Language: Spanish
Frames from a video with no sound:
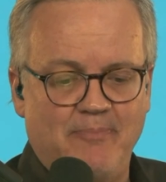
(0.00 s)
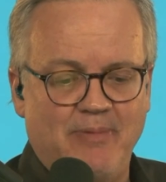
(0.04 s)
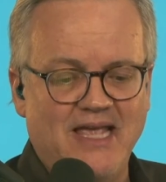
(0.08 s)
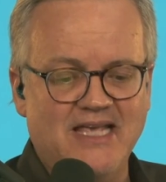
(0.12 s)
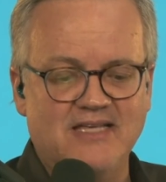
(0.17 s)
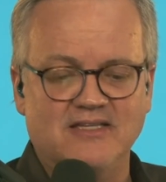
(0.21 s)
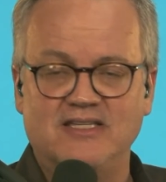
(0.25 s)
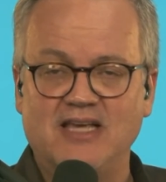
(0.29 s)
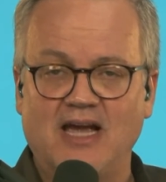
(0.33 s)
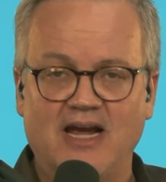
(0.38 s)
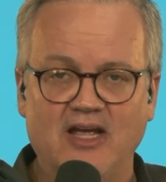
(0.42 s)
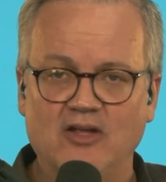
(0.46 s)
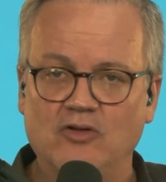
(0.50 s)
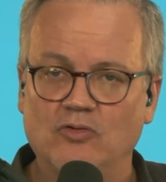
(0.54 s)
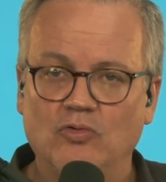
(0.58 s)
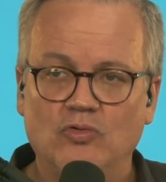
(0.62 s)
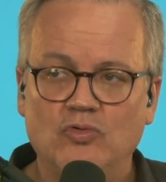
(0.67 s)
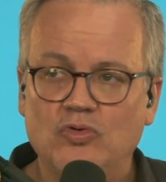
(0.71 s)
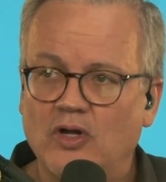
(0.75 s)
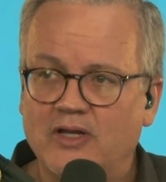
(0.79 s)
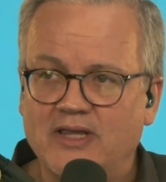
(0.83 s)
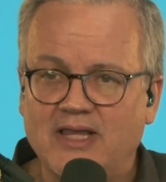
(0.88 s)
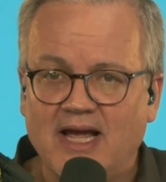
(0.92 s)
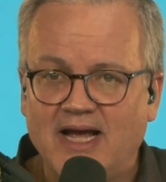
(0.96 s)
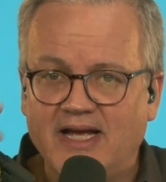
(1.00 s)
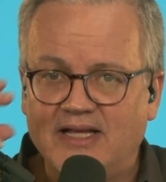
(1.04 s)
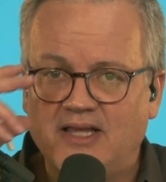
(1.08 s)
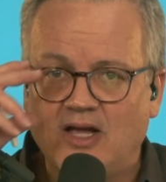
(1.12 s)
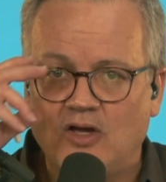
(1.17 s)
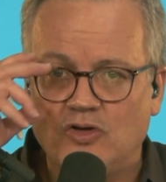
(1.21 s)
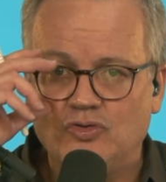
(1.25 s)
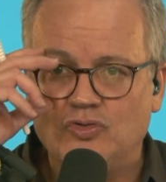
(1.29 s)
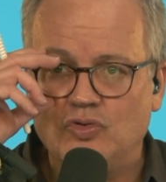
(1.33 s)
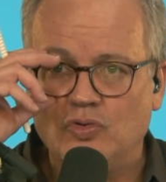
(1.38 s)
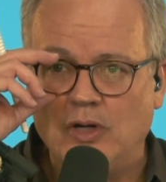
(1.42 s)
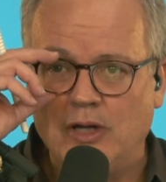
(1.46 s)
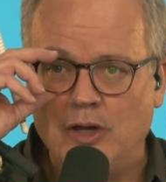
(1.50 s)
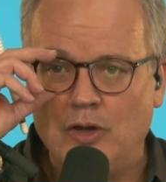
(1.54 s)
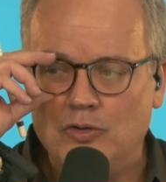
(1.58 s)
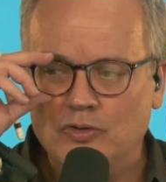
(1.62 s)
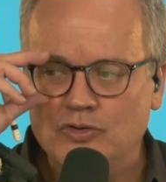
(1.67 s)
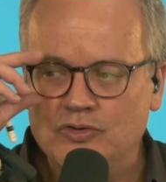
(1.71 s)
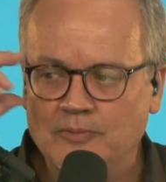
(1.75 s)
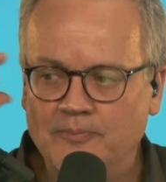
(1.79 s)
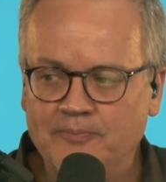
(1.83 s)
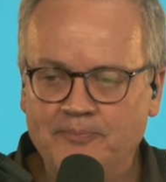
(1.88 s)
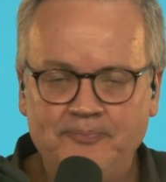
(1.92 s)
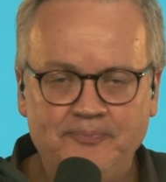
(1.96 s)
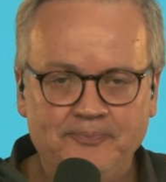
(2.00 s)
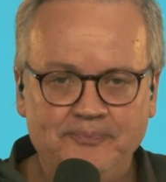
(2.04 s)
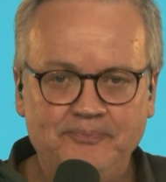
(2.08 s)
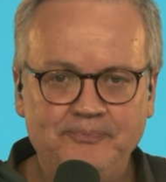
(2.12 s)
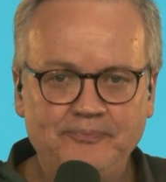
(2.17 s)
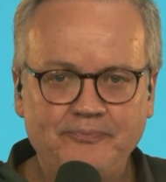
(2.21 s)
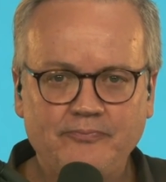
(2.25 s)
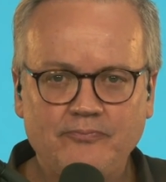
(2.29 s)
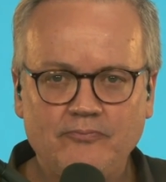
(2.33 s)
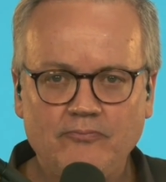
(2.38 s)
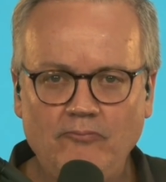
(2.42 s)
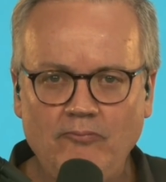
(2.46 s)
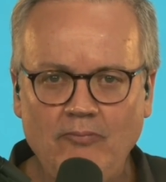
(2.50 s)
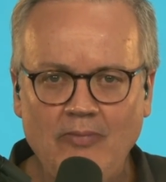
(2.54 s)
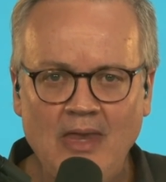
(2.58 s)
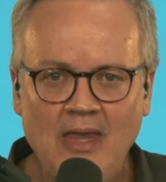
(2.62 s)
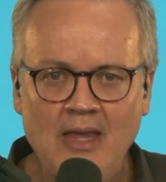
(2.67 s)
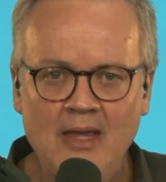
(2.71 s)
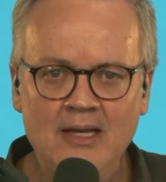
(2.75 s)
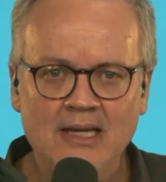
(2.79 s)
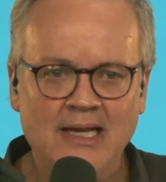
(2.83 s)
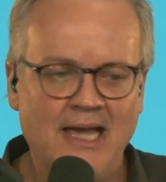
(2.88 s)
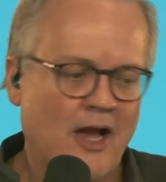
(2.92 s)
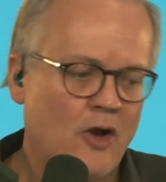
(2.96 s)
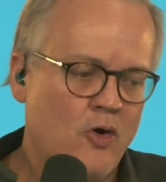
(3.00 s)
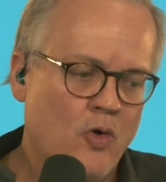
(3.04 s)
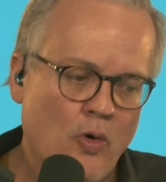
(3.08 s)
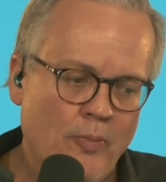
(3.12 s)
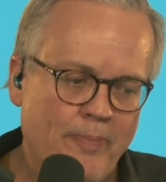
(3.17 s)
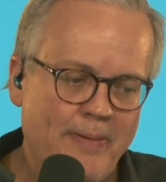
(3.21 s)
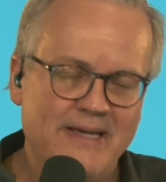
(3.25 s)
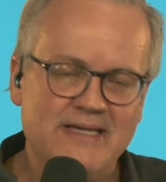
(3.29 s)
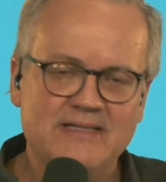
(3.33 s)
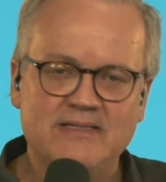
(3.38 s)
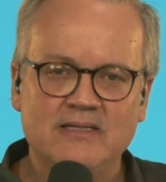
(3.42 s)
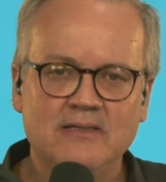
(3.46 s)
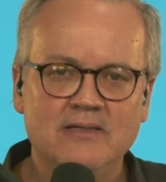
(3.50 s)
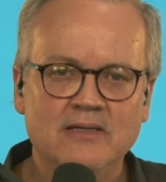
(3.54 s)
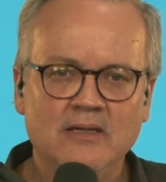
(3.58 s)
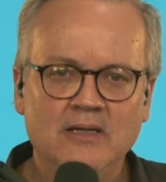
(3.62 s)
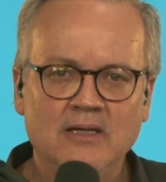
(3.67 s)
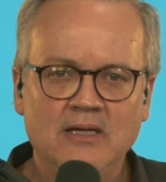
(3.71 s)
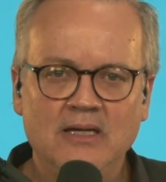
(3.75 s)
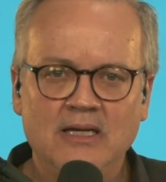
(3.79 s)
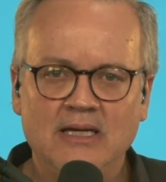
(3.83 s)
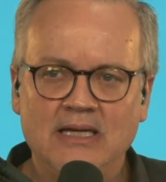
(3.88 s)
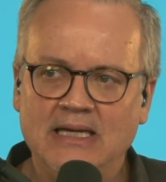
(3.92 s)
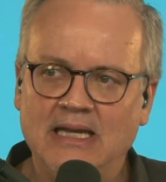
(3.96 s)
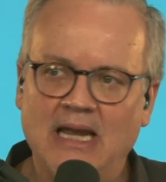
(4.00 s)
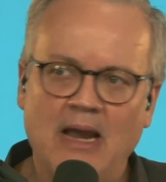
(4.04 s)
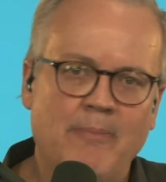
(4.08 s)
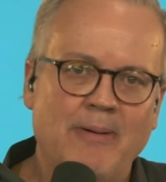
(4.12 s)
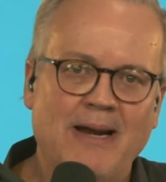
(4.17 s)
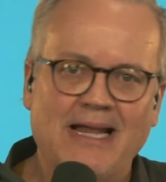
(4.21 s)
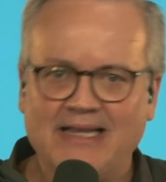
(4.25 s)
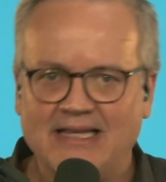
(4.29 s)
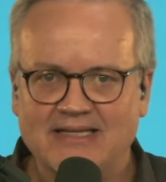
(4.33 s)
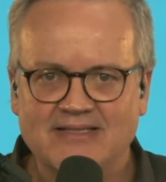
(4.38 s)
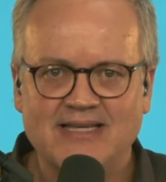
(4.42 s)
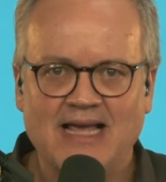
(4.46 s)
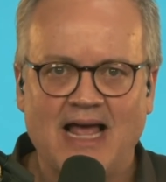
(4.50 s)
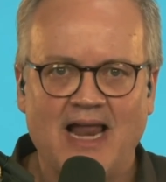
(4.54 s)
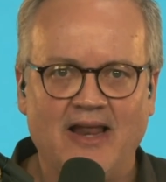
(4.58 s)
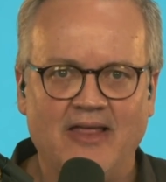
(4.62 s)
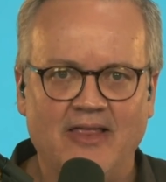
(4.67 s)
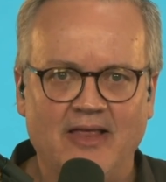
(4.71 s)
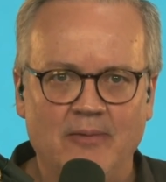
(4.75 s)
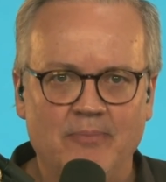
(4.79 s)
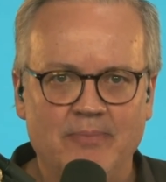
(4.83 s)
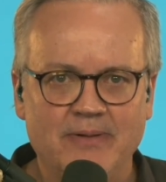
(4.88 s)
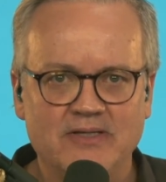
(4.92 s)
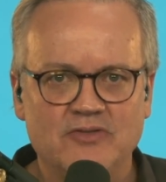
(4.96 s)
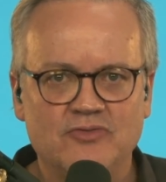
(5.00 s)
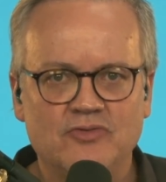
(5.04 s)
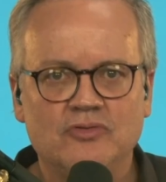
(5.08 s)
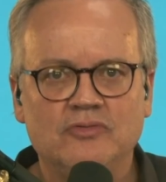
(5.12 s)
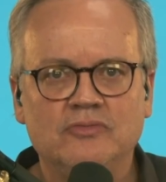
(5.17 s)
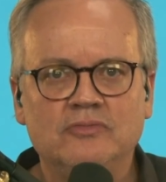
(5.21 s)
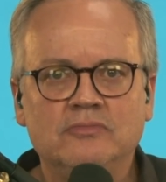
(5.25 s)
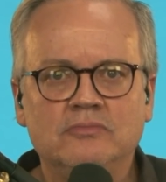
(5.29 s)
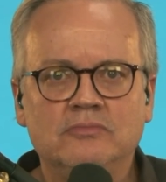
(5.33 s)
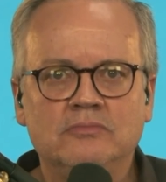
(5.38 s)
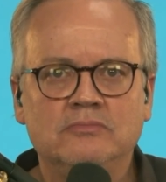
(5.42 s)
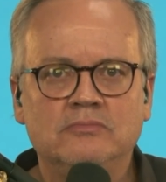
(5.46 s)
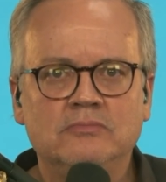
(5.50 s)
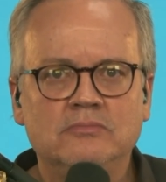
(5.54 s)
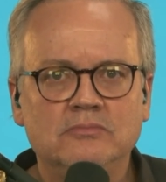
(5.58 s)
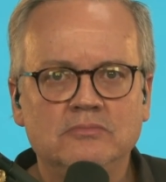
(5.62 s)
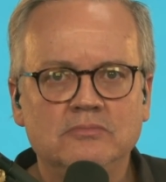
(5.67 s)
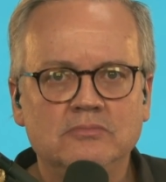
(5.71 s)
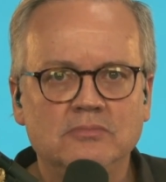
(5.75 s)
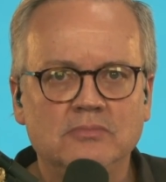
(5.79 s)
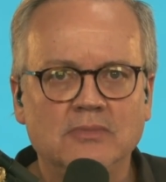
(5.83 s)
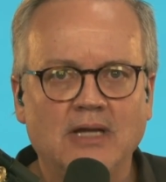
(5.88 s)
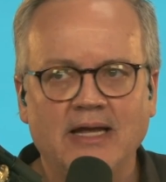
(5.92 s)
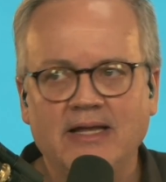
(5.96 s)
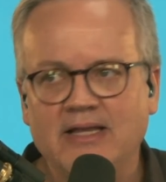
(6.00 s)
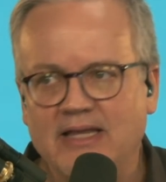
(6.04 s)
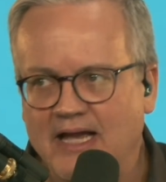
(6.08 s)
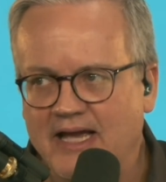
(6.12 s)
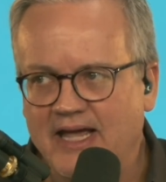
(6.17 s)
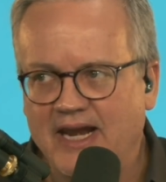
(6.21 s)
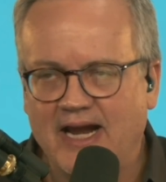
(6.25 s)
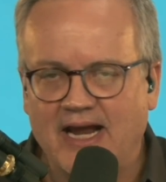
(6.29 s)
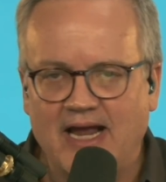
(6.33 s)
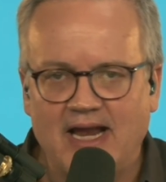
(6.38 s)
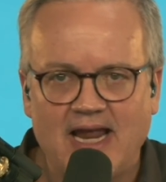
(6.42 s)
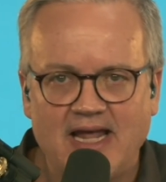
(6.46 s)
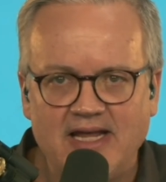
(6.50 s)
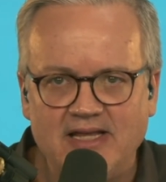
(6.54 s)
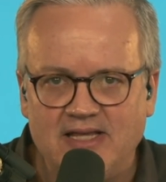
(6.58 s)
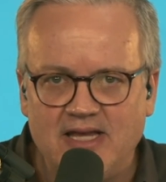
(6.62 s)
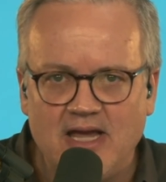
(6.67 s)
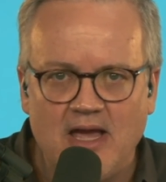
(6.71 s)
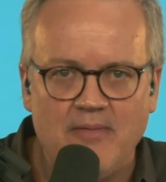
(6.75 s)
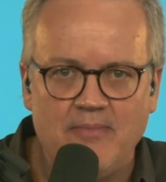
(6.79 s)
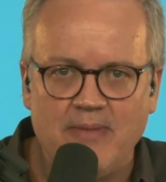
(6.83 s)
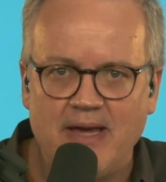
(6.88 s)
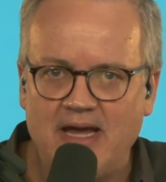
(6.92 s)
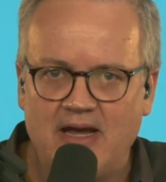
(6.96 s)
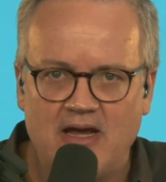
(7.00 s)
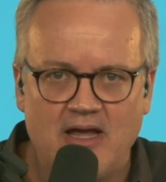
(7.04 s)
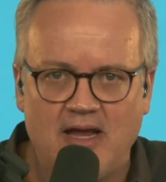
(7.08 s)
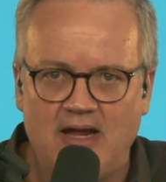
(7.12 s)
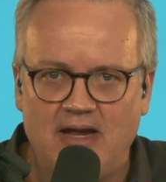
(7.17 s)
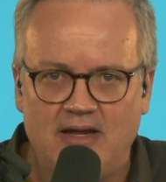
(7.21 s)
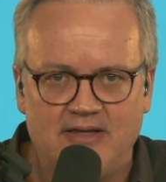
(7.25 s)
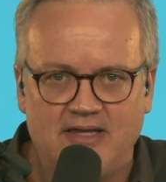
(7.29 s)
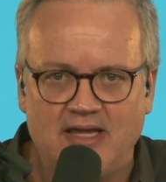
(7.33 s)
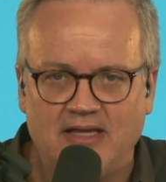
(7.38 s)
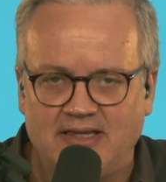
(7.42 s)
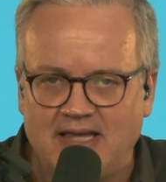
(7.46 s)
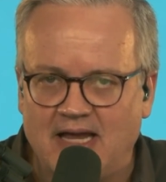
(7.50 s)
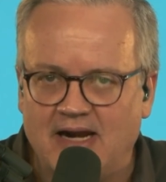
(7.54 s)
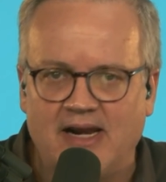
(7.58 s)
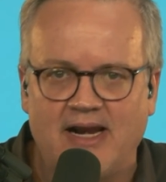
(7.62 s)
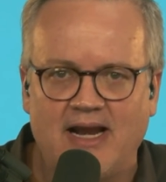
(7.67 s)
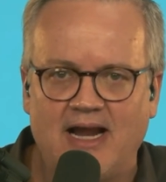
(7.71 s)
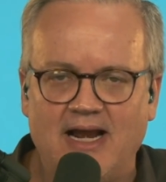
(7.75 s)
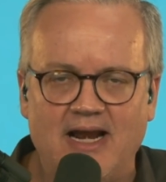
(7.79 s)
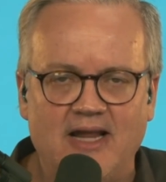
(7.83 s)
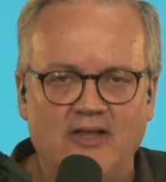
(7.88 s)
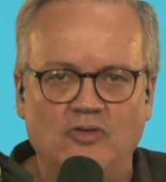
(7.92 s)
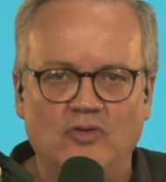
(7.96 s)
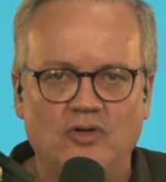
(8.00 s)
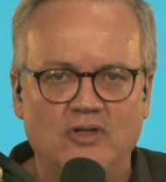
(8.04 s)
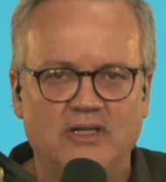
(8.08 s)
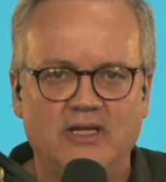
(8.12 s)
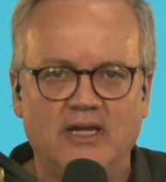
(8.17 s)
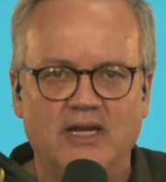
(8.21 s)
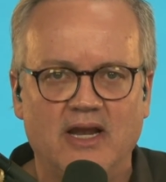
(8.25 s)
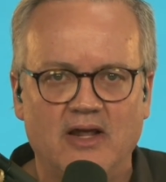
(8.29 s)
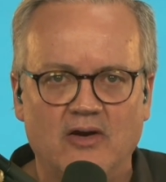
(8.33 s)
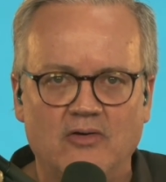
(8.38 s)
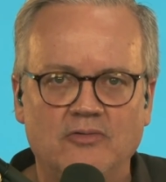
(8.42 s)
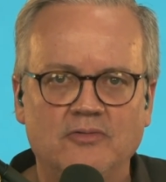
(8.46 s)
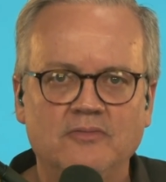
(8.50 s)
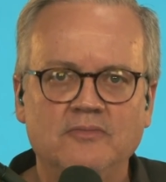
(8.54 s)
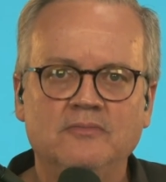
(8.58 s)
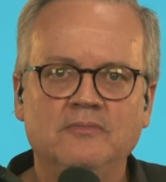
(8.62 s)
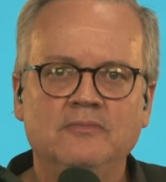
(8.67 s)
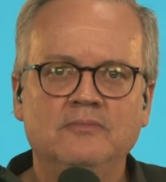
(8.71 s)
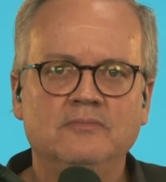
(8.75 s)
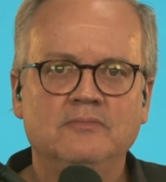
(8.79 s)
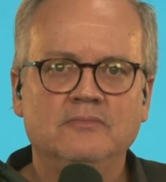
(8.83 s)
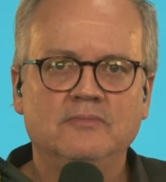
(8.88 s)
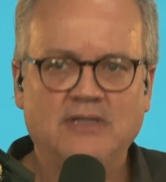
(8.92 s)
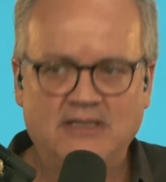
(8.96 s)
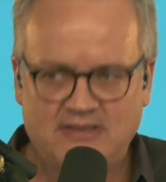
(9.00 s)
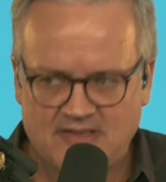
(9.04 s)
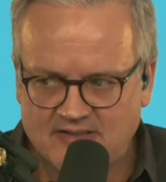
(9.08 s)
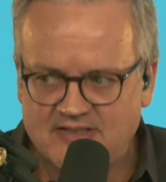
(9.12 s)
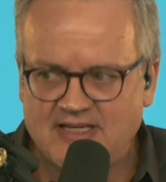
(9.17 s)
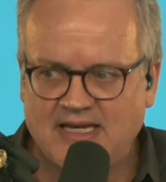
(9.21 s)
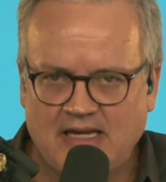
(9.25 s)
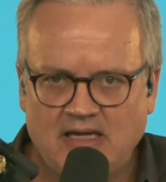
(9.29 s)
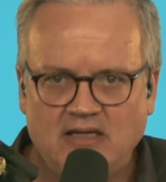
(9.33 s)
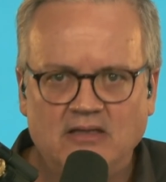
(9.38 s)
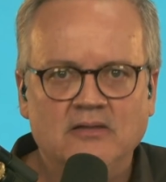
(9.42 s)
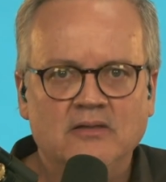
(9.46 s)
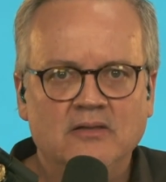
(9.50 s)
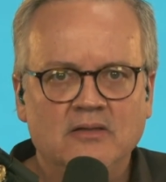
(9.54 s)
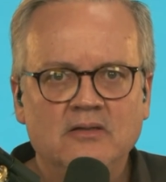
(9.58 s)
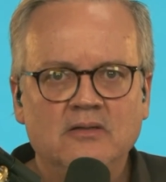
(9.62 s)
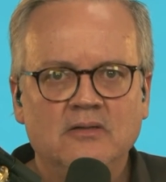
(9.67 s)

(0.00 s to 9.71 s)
piensa que uno está en Estados Unidos, que escupes y la plata sale del piso. La gente cree que el ITM es que te están regalando el dinero. Y es así.